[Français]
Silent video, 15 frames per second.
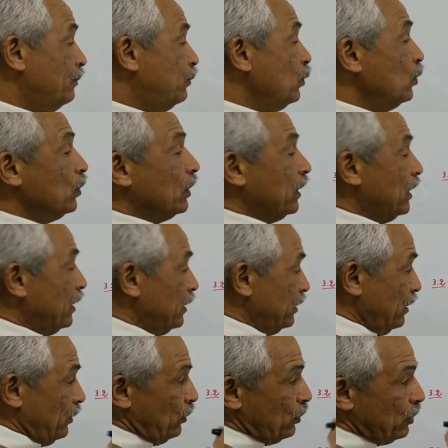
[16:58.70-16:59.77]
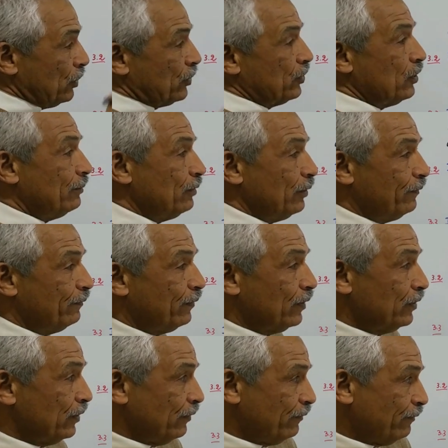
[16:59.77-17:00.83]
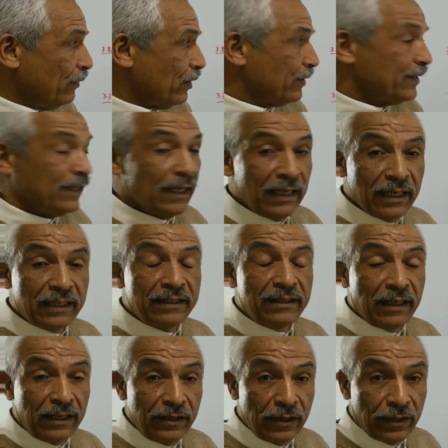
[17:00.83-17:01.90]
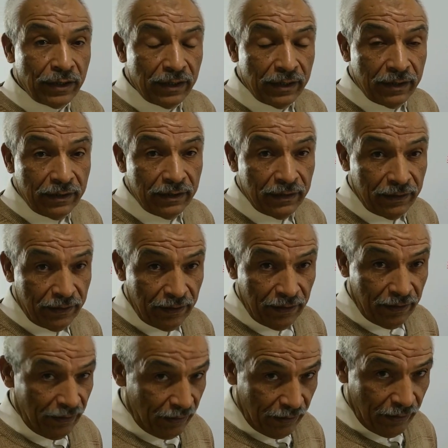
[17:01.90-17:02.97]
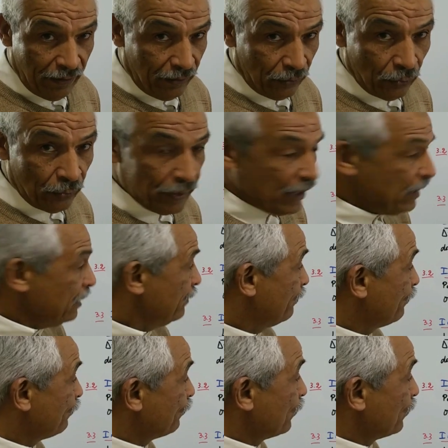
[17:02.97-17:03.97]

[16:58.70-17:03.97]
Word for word: pour une somme de, forces extérieures euh, euh, donnée,